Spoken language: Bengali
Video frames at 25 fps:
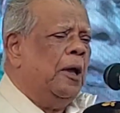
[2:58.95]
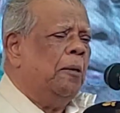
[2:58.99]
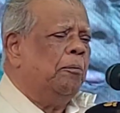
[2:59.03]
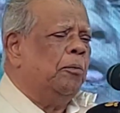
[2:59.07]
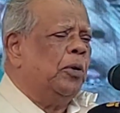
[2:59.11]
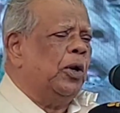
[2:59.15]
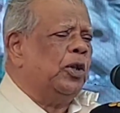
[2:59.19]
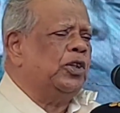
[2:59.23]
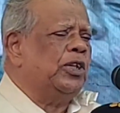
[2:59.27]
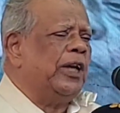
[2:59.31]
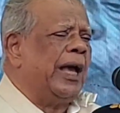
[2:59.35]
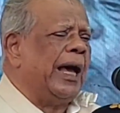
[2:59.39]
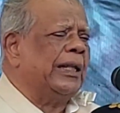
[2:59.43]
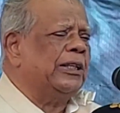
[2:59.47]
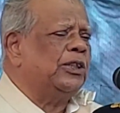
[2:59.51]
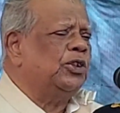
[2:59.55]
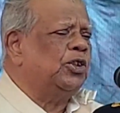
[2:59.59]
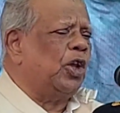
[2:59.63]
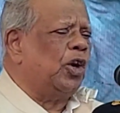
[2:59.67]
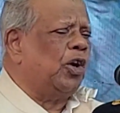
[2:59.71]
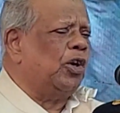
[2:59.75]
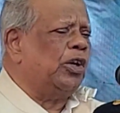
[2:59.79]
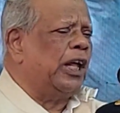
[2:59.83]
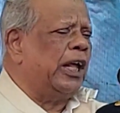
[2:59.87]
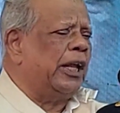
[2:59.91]
বৃদ্ধি
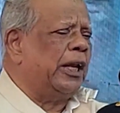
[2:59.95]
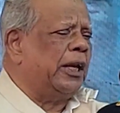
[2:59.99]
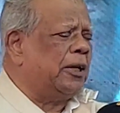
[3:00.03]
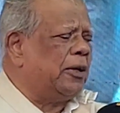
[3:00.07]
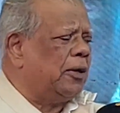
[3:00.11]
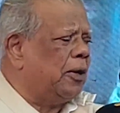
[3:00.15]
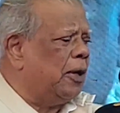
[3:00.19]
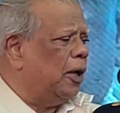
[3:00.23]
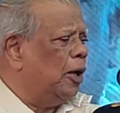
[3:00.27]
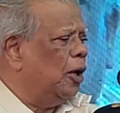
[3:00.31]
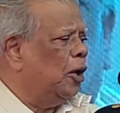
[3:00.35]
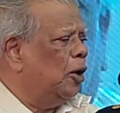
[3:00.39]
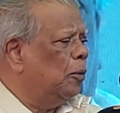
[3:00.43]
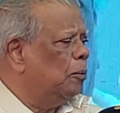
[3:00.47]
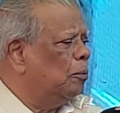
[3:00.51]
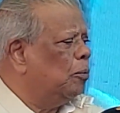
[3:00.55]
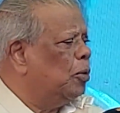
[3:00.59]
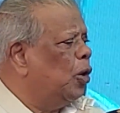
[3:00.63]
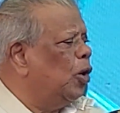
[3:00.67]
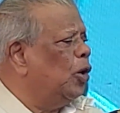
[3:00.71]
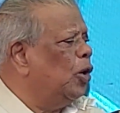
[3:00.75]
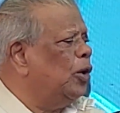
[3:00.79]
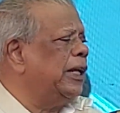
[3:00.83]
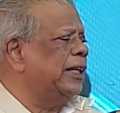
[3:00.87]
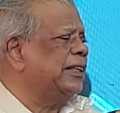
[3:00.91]
আন্দোলনের
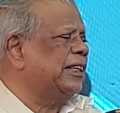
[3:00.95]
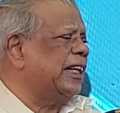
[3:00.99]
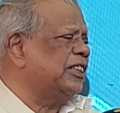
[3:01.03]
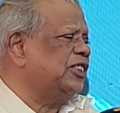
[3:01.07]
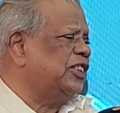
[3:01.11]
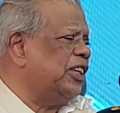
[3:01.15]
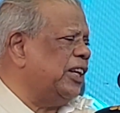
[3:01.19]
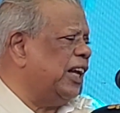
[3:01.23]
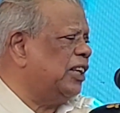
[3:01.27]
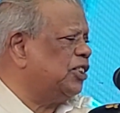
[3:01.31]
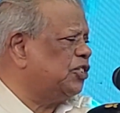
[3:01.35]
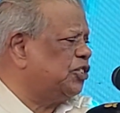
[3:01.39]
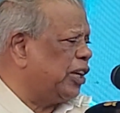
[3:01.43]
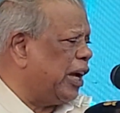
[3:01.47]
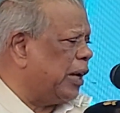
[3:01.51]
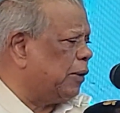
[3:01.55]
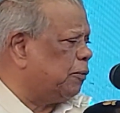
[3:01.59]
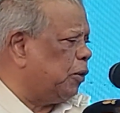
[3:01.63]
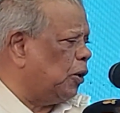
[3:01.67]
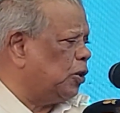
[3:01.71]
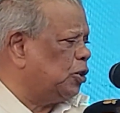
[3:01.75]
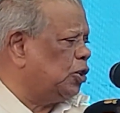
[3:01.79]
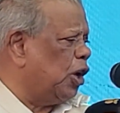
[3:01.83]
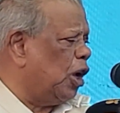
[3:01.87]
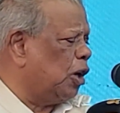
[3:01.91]
মূল নেতা ছিলেন শেখ
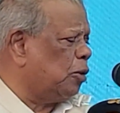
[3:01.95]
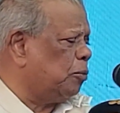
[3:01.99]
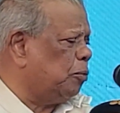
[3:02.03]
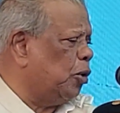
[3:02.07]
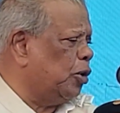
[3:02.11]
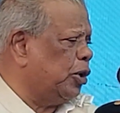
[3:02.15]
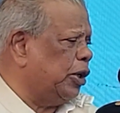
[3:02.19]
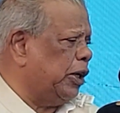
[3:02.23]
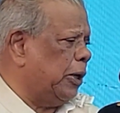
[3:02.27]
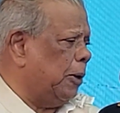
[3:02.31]
ফজলা খনি